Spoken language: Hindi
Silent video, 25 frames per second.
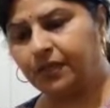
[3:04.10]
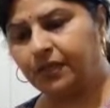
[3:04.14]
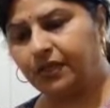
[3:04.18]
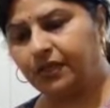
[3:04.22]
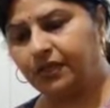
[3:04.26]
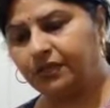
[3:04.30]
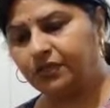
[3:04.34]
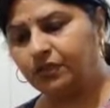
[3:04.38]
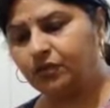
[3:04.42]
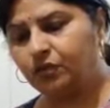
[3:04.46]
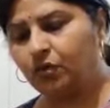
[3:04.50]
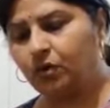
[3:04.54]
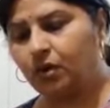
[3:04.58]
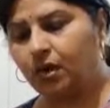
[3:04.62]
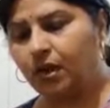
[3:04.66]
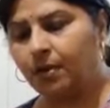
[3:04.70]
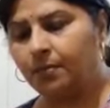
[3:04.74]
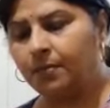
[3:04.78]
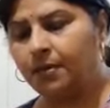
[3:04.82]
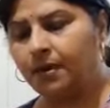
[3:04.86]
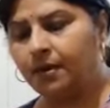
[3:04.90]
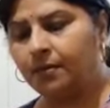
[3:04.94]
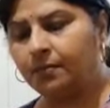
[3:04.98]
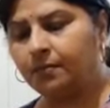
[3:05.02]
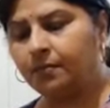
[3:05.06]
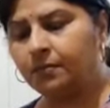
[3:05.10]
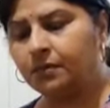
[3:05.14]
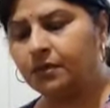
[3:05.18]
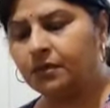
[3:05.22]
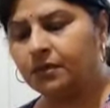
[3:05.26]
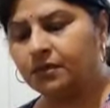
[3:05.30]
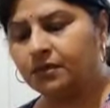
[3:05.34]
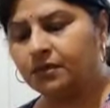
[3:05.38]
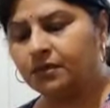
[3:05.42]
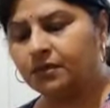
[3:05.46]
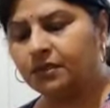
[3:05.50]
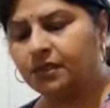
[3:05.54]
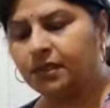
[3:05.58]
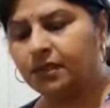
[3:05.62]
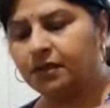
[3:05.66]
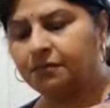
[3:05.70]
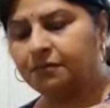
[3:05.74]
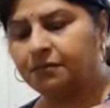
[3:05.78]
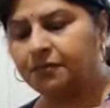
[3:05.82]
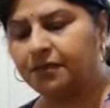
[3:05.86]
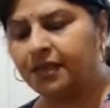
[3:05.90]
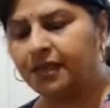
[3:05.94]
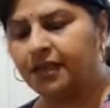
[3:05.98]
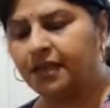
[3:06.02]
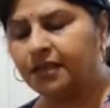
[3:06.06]
इसको अब हम
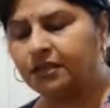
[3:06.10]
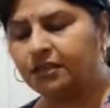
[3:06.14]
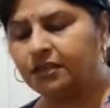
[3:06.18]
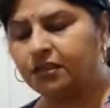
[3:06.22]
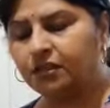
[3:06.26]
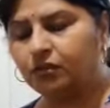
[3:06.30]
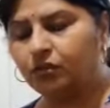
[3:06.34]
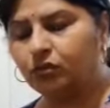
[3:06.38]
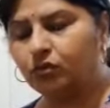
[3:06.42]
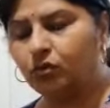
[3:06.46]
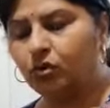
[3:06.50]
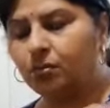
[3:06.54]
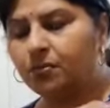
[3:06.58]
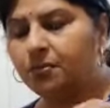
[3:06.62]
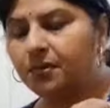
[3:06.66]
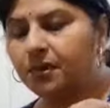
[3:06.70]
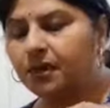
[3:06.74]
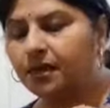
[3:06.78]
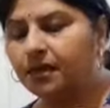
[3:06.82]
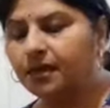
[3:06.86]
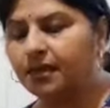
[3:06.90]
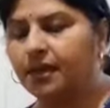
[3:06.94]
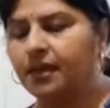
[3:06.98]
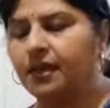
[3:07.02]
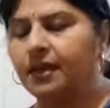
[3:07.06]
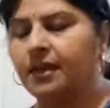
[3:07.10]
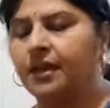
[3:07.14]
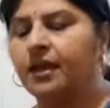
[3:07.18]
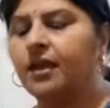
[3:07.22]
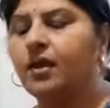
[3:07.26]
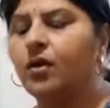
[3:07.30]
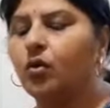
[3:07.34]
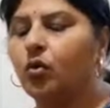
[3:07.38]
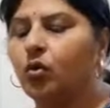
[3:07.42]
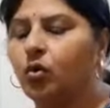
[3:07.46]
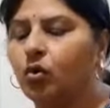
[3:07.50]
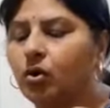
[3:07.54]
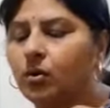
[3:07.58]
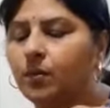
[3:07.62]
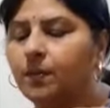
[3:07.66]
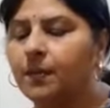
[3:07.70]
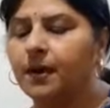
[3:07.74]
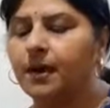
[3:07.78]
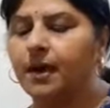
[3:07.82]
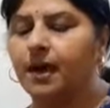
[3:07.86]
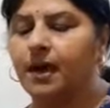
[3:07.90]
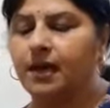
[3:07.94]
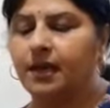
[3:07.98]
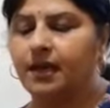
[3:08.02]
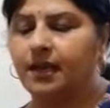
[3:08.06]
सिर्फ एक से दो मिनट के लिए और
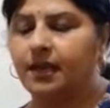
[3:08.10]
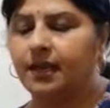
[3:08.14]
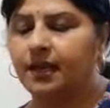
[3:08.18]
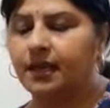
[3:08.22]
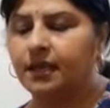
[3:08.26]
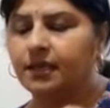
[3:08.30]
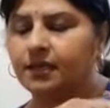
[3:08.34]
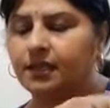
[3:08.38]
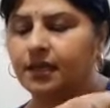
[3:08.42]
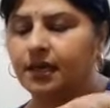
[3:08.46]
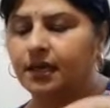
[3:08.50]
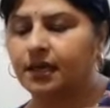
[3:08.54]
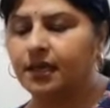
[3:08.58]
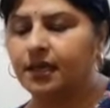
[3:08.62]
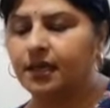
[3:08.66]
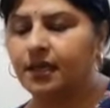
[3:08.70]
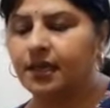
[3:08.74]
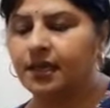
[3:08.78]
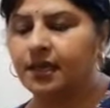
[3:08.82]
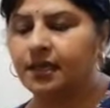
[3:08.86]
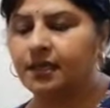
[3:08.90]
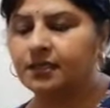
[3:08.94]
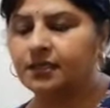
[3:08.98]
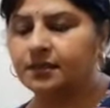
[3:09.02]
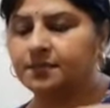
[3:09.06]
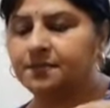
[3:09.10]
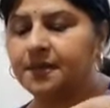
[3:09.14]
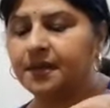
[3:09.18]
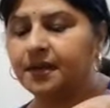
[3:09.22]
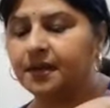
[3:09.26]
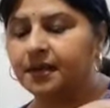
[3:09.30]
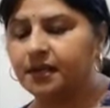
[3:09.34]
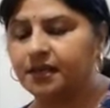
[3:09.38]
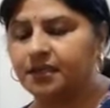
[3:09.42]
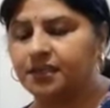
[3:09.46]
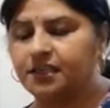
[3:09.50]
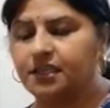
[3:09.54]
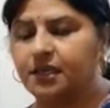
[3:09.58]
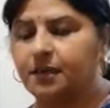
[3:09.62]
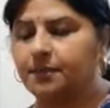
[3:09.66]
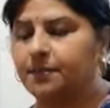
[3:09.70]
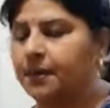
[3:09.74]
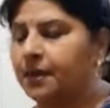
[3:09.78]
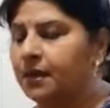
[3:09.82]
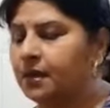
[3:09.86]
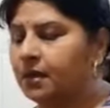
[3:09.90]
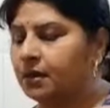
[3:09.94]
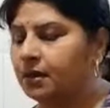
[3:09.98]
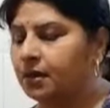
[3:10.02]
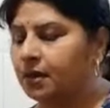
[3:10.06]
पका लेंगे ताकि ये इसमें
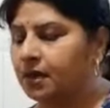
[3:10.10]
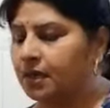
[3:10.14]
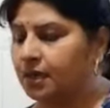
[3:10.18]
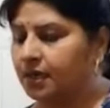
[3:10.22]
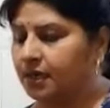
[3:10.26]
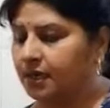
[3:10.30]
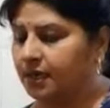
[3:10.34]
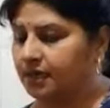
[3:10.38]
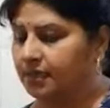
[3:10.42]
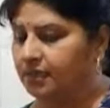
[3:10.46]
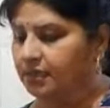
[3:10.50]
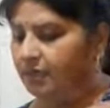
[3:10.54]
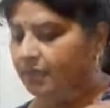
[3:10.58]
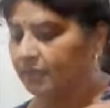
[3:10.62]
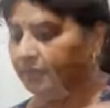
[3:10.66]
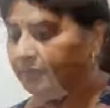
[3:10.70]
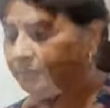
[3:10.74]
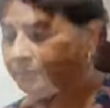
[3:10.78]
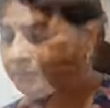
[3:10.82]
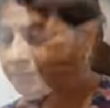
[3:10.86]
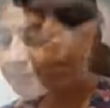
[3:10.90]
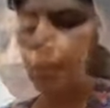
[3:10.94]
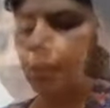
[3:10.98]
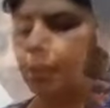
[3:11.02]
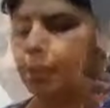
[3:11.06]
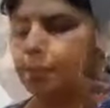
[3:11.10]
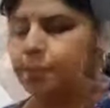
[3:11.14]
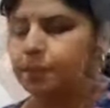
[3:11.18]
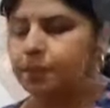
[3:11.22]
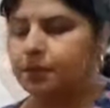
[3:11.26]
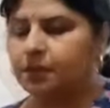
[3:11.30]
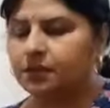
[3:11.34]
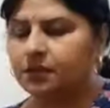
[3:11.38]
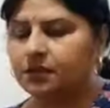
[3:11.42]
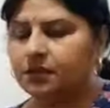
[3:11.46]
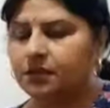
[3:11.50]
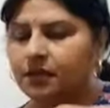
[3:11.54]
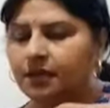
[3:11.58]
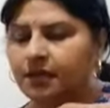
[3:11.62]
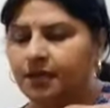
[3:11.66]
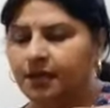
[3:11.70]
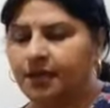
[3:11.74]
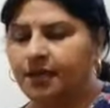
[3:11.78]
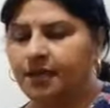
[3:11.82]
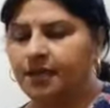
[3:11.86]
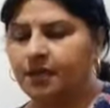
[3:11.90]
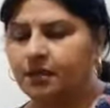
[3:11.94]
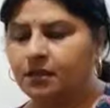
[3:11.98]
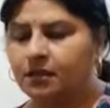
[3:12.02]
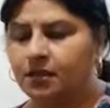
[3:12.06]
कच्चापन ना रह जाए अब कस्टर्ड
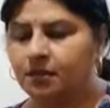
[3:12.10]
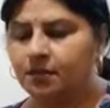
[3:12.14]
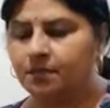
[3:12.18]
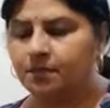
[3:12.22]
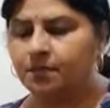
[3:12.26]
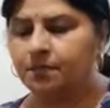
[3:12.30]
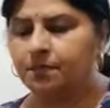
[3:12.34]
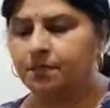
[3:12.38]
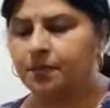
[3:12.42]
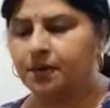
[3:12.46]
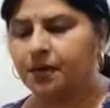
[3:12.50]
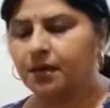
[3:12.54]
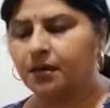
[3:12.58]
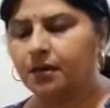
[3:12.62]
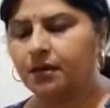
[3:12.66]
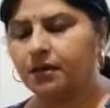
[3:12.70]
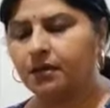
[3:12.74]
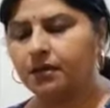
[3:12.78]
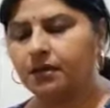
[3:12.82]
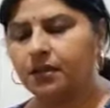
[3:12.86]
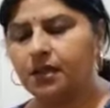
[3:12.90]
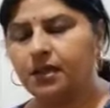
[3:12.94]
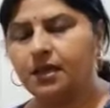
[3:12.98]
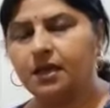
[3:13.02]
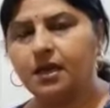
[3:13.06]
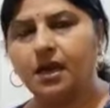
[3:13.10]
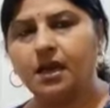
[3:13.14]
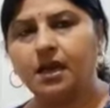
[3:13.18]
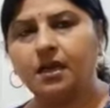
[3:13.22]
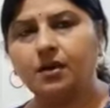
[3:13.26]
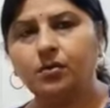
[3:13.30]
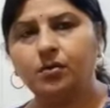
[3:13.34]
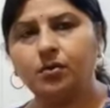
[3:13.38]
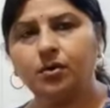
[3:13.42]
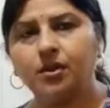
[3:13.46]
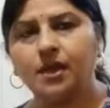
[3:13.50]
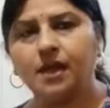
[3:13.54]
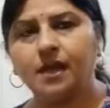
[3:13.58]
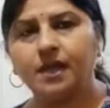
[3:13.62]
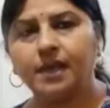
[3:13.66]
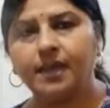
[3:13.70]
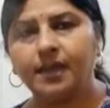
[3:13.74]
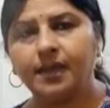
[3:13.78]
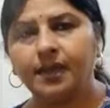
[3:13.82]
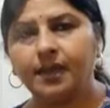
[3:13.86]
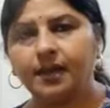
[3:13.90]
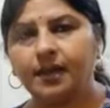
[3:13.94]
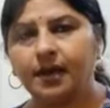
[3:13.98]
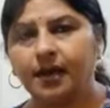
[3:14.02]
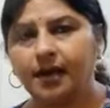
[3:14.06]
एकदम पककर तैयार हो गया
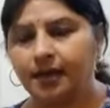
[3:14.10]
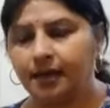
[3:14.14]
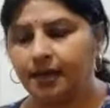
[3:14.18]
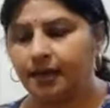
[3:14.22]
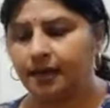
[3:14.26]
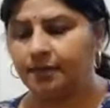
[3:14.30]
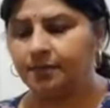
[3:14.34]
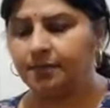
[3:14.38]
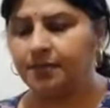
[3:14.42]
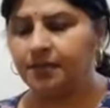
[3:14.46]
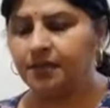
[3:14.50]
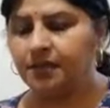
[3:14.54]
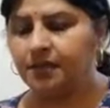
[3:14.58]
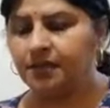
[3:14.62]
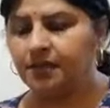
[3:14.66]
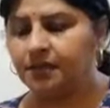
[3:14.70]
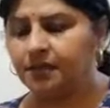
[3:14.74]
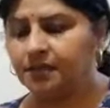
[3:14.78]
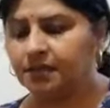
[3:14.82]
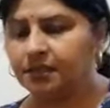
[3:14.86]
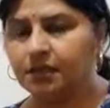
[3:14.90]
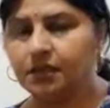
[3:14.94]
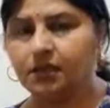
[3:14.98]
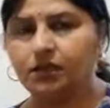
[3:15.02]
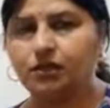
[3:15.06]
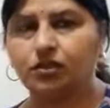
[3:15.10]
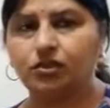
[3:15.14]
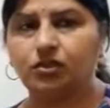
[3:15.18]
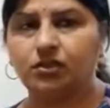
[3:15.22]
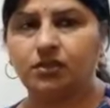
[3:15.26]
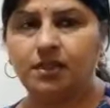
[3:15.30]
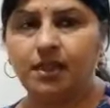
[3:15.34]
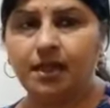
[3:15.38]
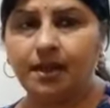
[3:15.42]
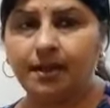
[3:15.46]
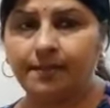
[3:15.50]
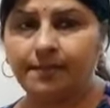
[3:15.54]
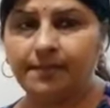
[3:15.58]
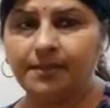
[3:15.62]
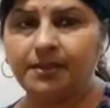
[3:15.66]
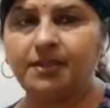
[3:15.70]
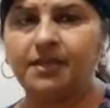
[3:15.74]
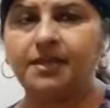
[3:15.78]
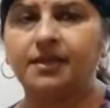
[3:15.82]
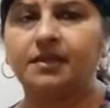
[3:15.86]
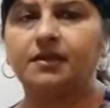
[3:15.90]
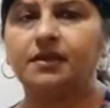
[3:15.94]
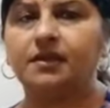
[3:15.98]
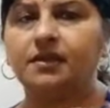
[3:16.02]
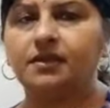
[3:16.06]
है गाढ़ा भी इसका जितना हमें
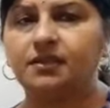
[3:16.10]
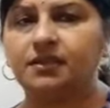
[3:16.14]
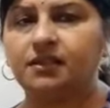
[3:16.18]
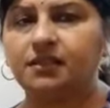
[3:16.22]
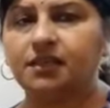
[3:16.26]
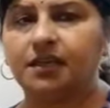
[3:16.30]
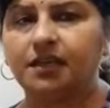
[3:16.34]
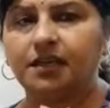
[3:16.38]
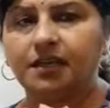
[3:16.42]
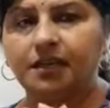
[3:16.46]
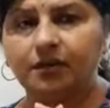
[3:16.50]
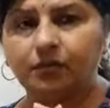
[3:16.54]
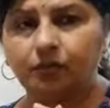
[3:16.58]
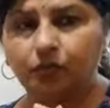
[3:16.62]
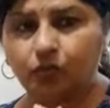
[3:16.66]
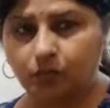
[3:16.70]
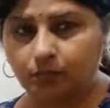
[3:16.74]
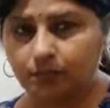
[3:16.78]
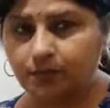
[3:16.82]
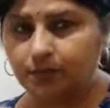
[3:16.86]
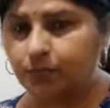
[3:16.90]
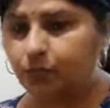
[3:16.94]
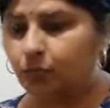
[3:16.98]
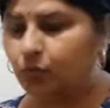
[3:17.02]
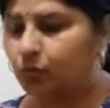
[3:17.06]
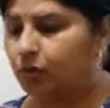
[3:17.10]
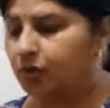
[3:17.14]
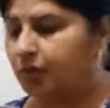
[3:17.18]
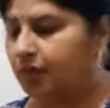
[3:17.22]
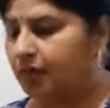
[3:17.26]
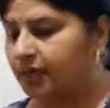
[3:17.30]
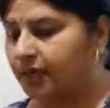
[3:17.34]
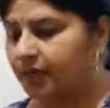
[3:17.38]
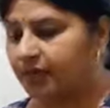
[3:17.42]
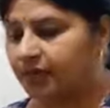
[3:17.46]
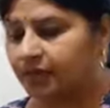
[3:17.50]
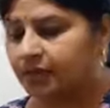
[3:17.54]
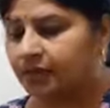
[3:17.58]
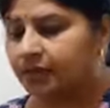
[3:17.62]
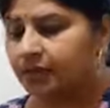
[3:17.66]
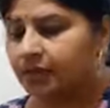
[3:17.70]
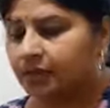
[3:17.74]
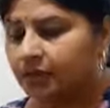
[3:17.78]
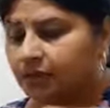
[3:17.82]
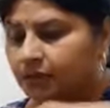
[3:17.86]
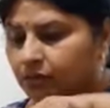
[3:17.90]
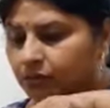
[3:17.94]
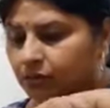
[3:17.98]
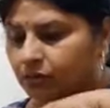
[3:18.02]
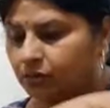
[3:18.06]
थिकनेस चाहिए वो भी पूरी है
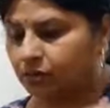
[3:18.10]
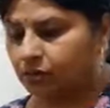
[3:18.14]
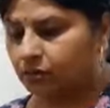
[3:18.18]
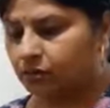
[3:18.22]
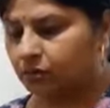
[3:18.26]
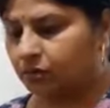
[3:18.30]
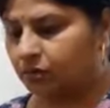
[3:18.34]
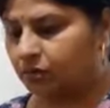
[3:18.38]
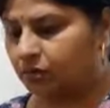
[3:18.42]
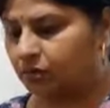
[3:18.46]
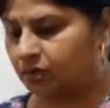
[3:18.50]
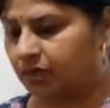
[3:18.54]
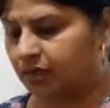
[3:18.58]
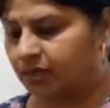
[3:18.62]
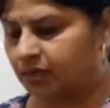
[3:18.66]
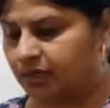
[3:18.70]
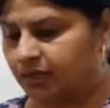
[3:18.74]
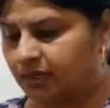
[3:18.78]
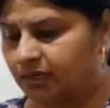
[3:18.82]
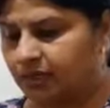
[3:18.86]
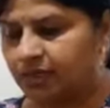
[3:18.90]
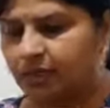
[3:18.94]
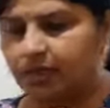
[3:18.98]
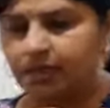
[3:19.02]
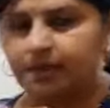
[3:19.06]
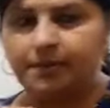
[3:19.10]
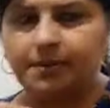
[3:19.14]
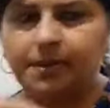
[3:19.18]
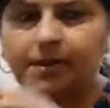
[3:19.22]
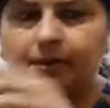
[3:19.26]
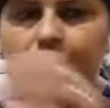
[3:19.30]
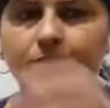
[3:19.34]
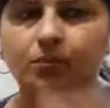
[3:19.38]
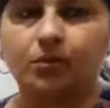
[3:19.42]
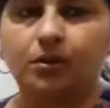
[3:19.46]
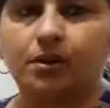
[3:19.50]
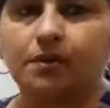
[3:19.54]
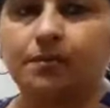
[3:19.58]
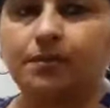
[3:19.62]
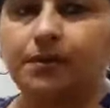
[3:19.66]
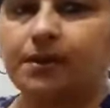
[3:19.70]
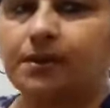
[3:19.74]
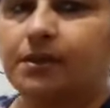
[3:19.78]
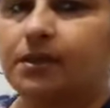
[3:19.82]
तो ये देखिए मैं आपको एक बार